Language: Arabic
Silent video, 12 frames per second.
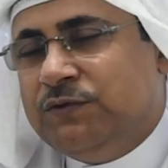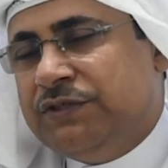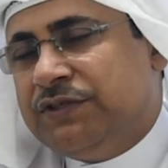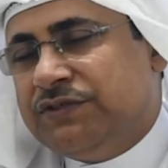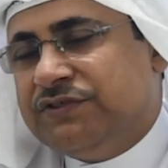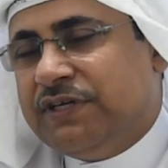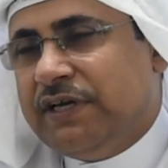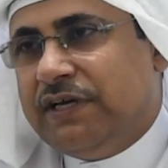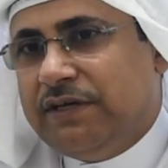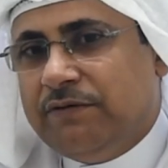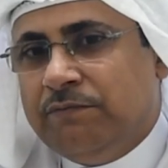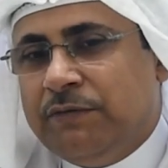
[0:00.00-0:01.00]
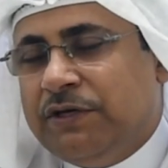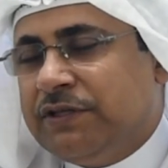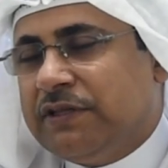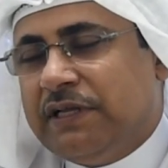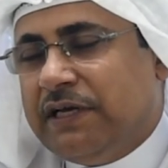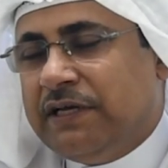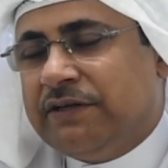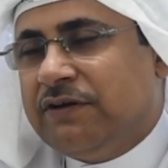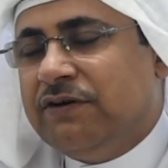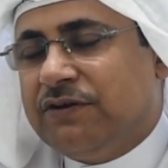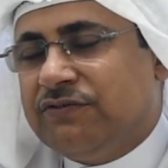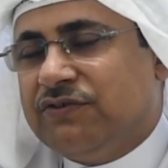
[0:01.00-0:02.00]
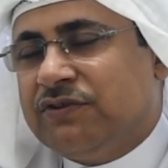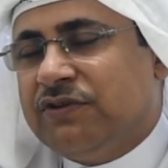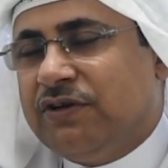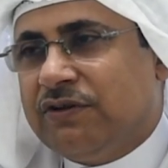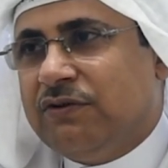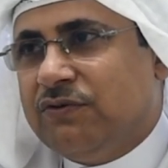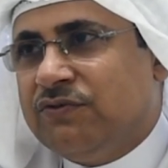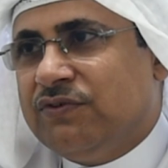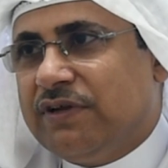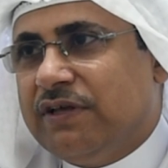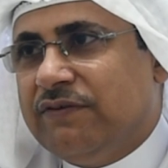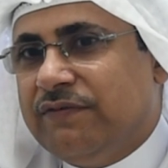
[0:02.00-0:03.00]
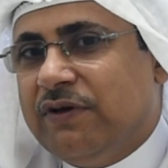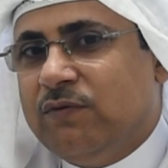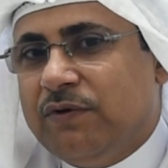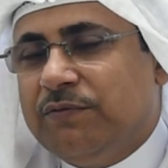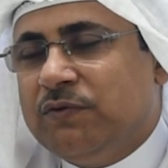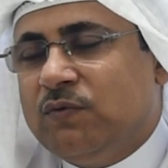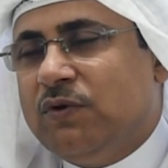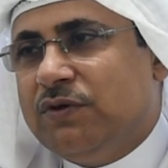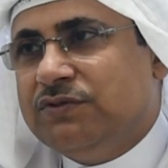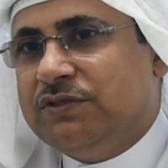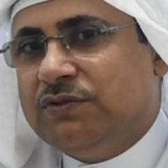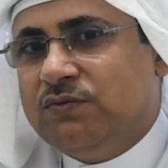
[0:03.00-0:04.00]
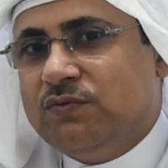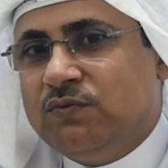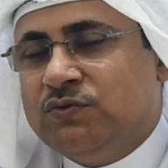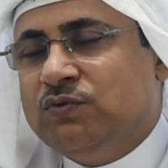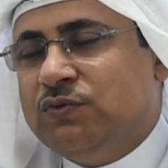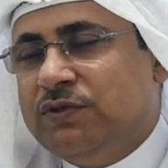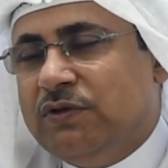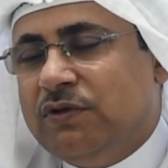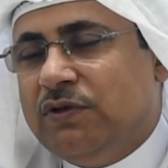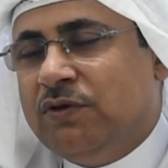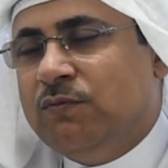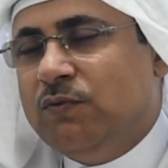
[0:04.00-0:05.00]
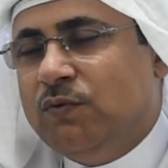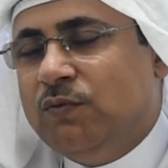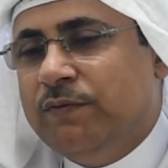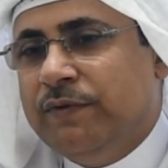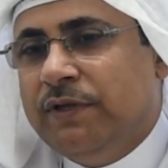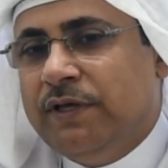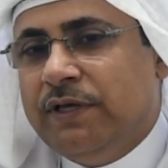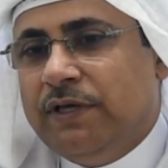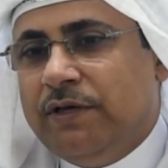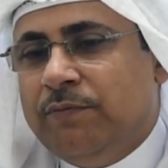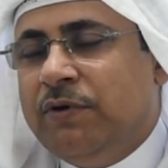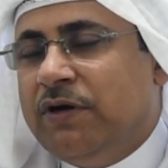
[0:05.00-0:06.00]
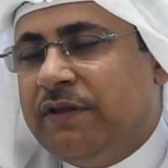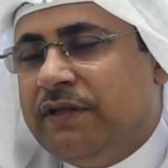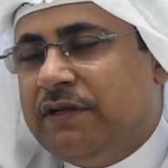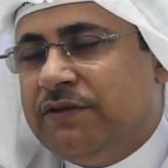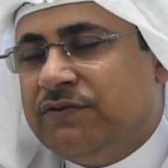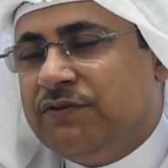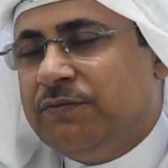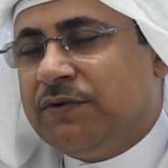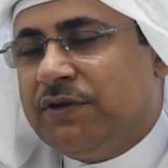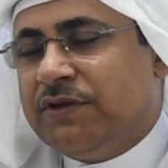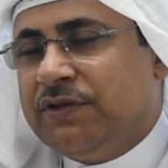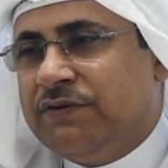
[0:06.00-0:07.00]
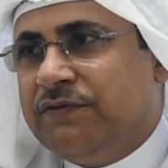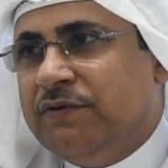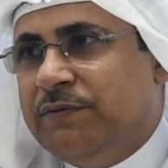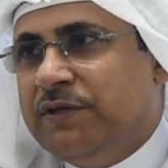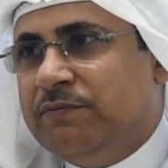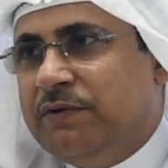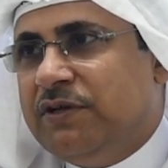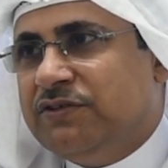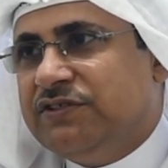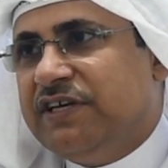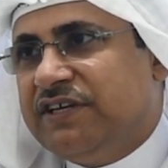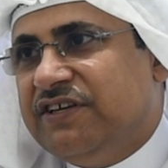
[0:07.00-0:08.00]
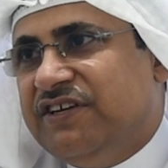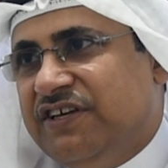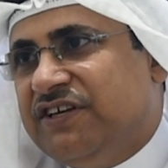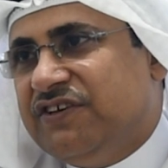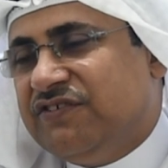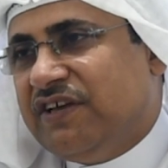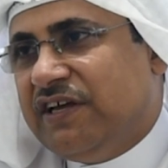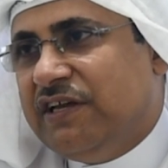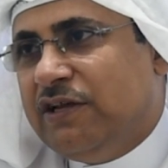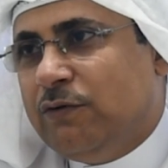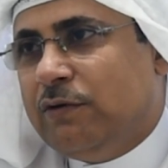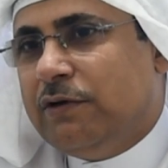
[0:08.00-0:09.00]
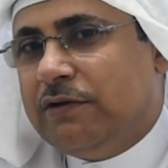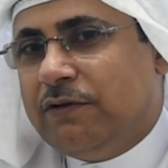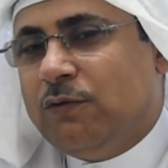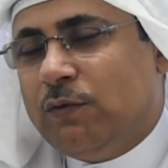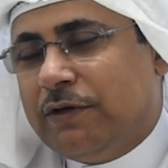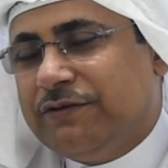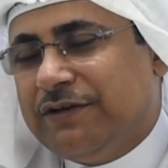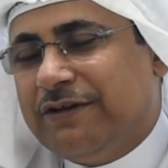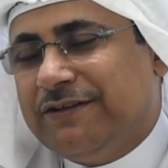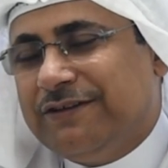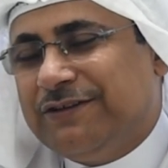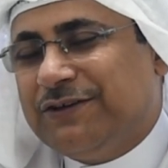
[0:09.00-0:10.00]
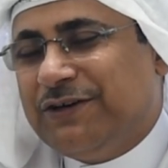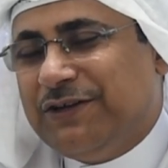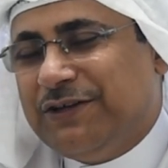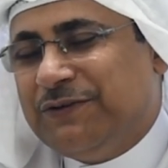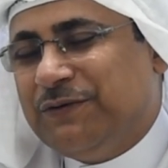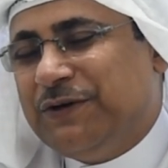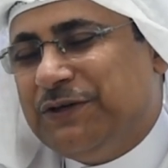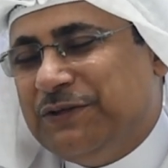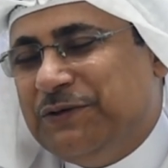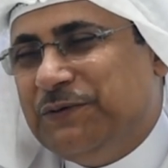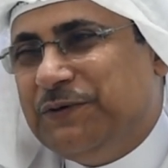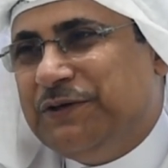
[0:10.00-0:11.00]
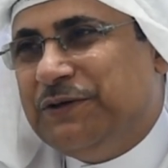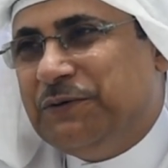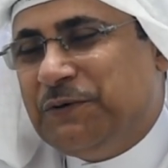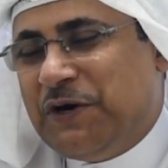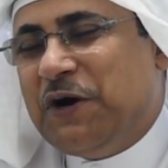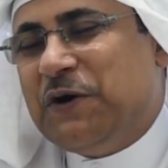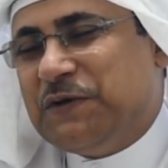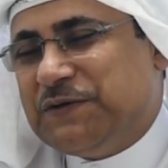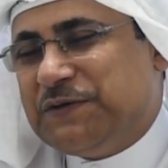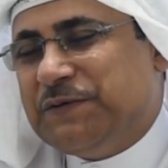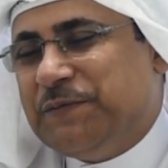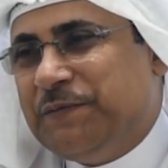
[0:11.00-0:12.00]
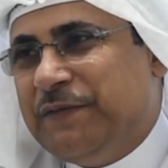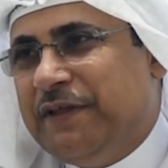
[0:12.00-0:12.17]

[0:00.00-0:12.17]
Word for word: يرجع ما يطلع عن خارج اطار الاسره فهو متواجد ووجود الابو بهذا الاستمراريه في البيت بلا شك ينعكس على الاولاد هو شخصيته كانت وايد قويه وحازم